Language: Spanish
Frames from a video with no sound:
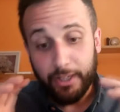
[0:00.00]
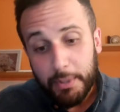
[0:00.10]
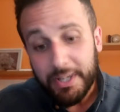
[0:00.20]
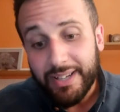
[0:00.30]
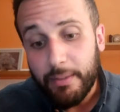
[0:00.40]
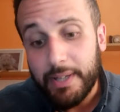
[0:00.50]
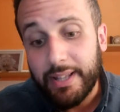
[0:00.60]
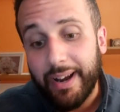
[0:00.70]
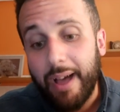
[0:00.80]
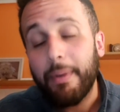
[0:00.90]
Si no me seguís en
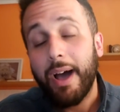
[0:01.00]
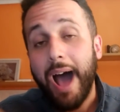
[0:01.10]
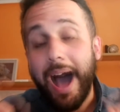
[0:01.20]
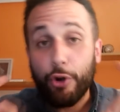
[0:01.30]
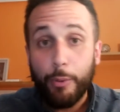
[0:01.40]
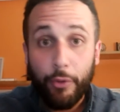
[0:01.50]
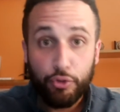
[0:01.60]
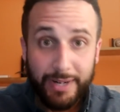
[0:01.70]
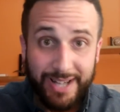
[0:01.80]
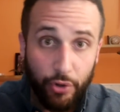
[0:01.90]
Instagram, arroba 2
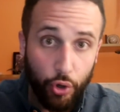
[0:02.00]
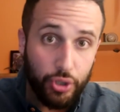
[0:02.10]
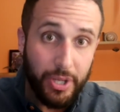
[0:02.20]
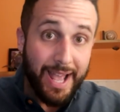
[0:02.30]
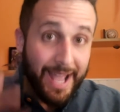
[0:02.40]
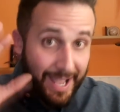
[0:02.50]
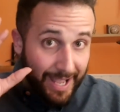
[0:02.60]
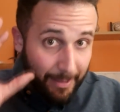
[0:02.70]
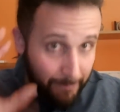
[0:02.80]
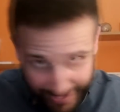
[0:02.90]
más al 2
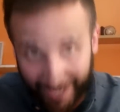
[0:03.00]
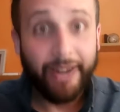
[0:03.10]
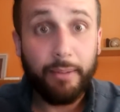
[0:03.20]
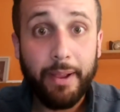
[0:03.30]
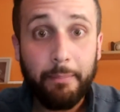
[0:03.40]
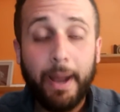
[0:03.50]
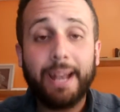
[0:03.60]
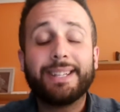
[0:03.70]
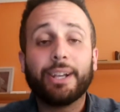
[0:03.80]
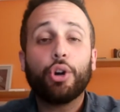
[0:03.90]
Seguidme,
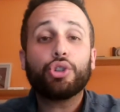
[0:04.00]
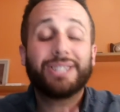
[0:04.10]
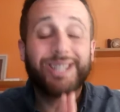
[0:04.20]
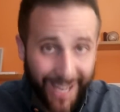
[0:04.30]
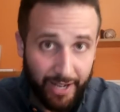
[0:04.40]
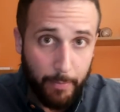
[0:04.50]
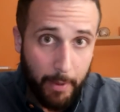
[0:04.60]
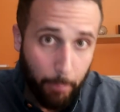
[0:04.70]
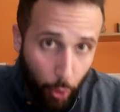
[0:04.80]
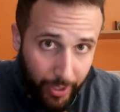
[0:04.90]
¿vale chicos? Seguidme,
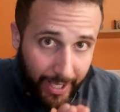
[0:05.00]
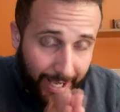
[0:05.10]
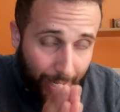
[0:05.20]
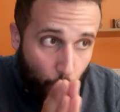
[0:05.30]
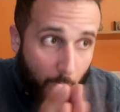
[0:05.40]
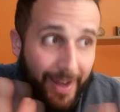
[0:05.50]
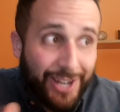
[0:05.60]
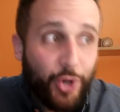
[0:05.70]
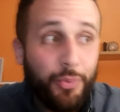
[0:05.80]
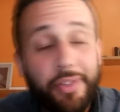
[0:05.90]
porque una de
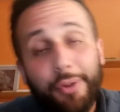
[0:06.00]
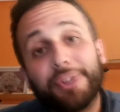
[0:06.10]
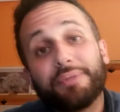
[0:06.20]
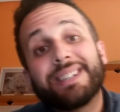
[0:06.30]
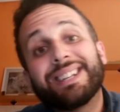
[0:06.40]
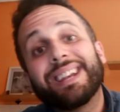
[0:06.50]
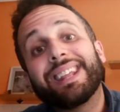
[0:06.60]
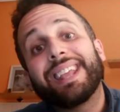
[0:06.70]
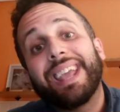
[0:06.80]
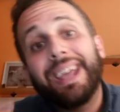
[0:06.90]
las condiciones va a ser
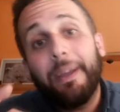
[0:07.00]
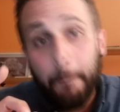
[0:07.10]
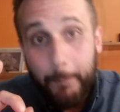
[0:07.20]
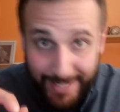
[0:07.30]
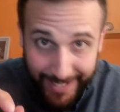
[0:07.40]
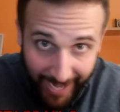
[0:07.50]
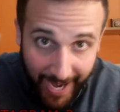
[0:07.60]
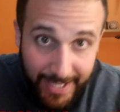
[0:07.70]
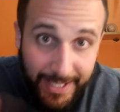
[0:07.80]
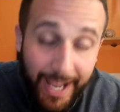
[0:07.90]
que me
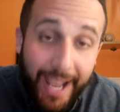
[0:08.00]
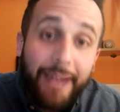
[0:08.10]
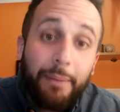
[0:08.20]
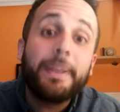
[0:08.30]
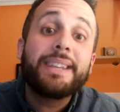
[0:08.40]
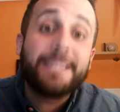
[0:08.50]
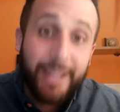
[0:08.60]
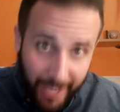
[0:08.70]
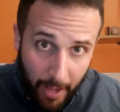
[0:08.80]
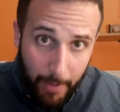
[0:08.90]
sigáis en mi
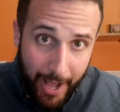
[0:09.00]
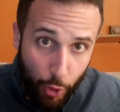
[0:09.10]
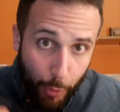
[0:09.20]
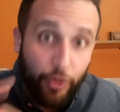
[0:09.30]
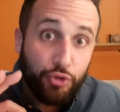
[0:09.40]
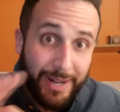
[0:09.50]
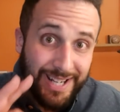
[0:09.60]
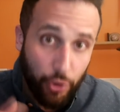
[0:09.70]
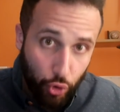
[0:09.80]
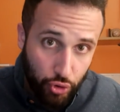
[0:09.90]
Instagram, arroba 2
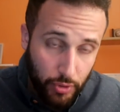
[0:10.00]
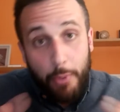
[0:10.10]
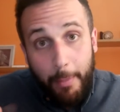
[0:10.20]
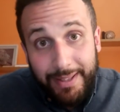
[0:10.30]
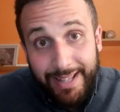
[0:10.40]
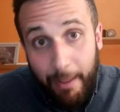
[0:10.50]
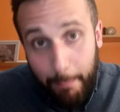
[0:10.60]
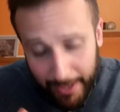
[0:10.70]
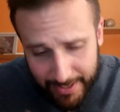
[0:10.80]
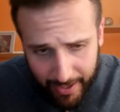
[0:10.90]
al 2. Y obviamente la
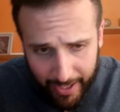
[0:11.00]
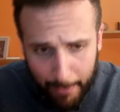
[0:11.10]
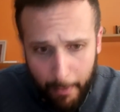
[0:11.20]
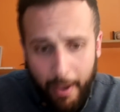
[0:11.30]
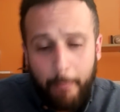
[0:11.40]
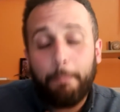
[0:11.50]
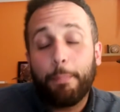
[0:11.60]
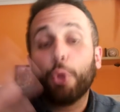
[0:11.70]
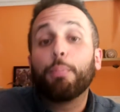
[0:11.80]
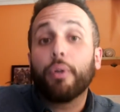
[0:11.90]
empresa que me va a
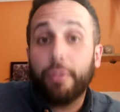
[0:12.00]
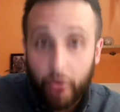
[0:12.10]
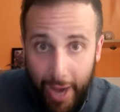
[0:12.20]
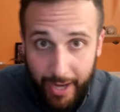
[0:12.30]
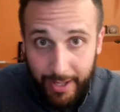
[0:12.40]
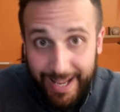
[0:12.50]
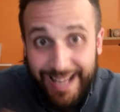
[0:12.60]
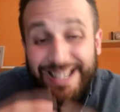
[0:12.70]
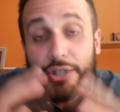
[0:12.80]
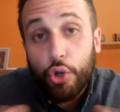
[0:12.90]
proporcionar
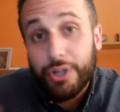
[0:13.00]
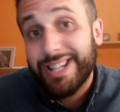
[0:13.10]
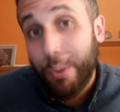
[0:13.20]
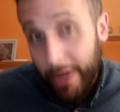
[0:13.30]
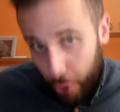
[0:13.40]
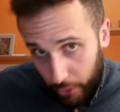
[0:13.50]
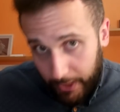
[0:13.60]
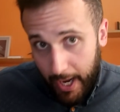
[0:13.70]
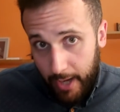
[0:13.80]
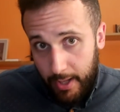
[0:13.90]
esas cosas que voy a
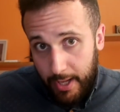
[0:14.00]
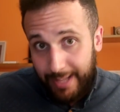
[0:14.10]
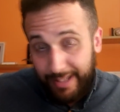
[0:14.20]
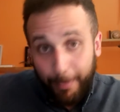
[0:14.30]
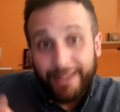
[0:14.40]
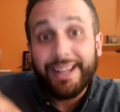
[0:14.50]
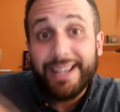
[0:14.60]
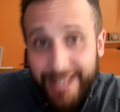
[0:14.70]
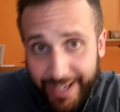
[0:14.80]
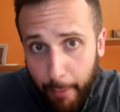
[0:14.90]
sortear también tiene
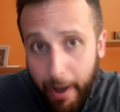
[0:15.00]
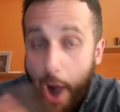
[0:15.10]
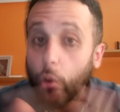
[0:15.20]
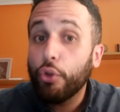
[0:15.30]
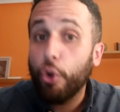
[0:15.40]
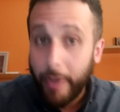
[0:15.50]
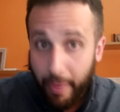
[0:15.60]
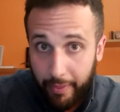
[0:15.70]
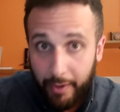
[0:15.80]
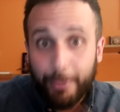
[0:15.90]
Instagram. Aún no lo voy a
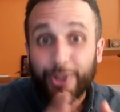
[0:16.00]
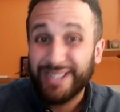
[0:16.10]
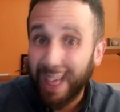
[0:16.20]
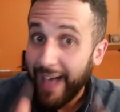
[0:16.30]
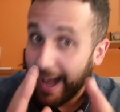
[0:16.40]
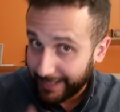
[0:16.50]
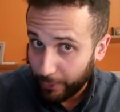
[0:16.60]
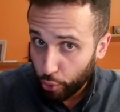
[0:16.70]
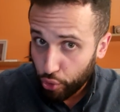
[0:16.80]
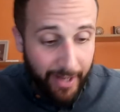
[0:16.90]
decir, pero estad
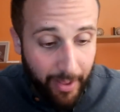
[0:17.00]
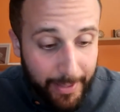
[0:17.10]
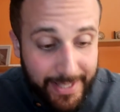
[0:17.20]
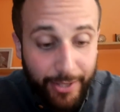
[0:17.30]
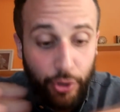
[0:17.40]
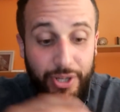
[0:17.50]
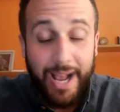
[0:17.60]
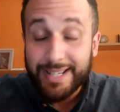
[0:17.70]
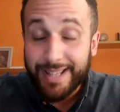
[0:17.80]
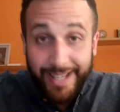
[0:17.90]
atentos. Y nada más, chicos,
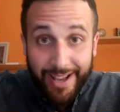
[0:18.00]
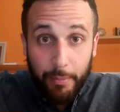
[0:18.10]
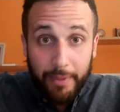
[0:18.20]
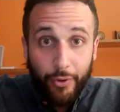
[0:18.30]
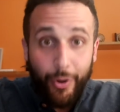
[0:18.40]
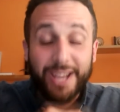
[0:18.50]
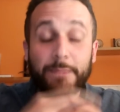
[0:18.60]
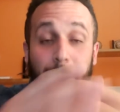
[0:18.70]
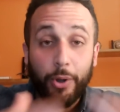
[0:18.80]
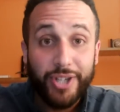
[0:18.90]
hasta aquí el vídeo.
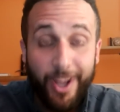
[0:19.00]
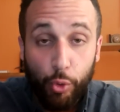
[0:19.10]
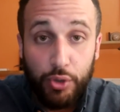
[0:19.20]
Espero que os haya